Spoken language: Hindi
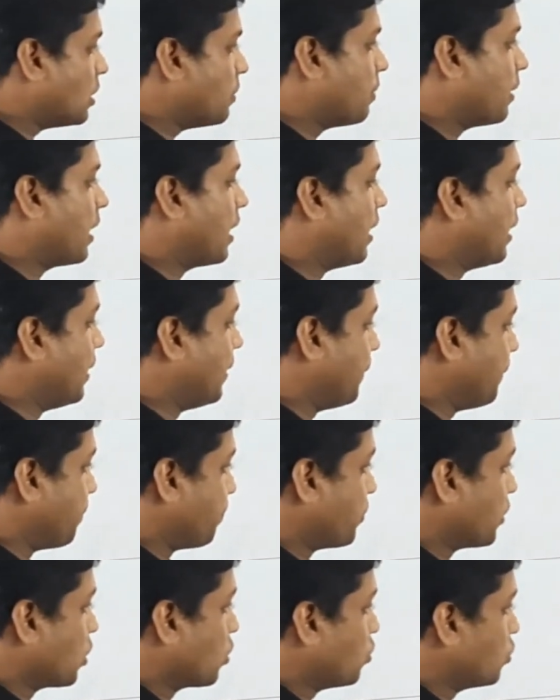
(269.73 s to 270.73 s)
ही बड़ा
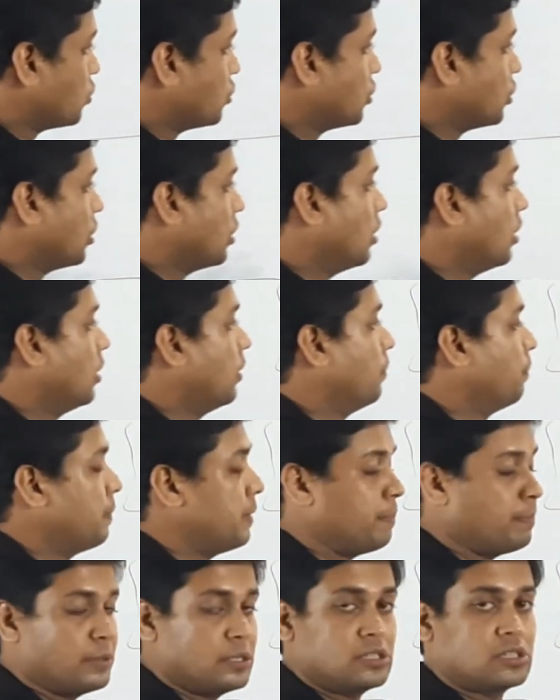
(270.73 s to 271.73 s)
कुछ
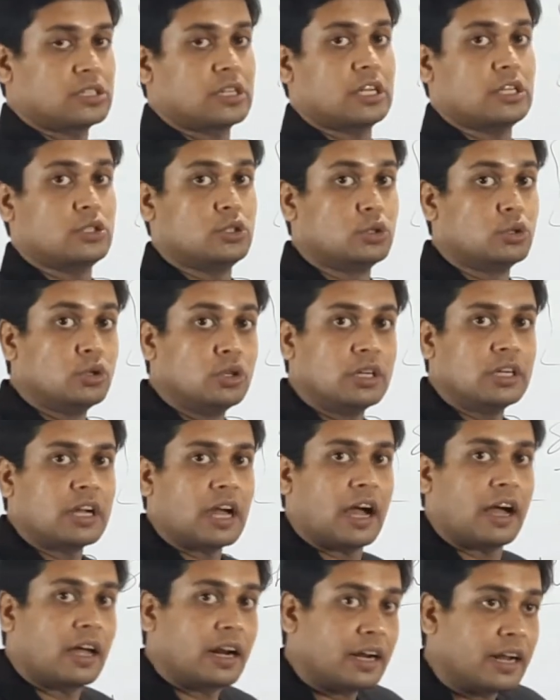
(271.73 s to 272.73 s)
पीपल्स के झुंड
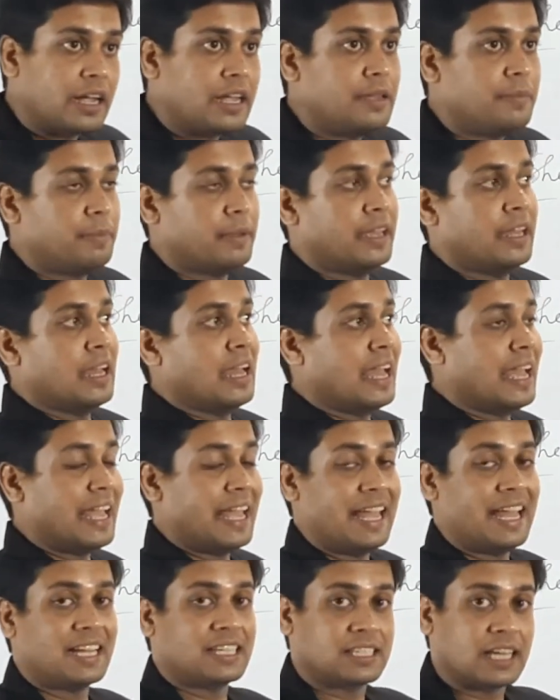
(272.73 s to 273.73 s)
अगर कहीं पे
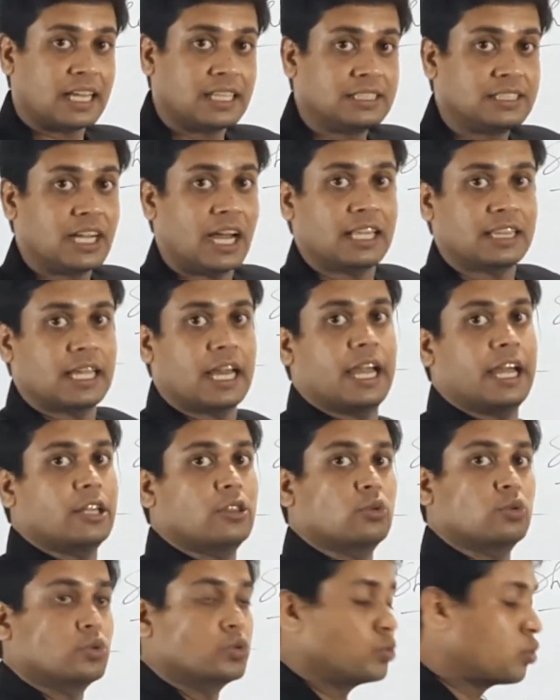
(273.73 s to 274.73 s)
एक साथ जाता है
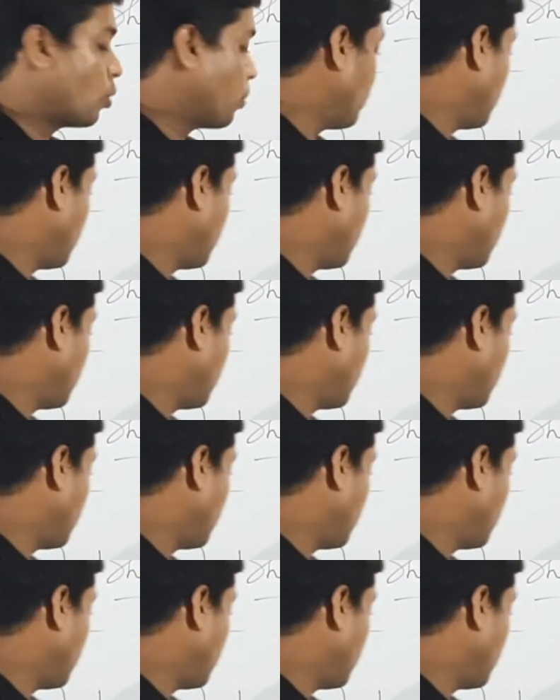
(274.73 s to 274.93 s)
तो उसको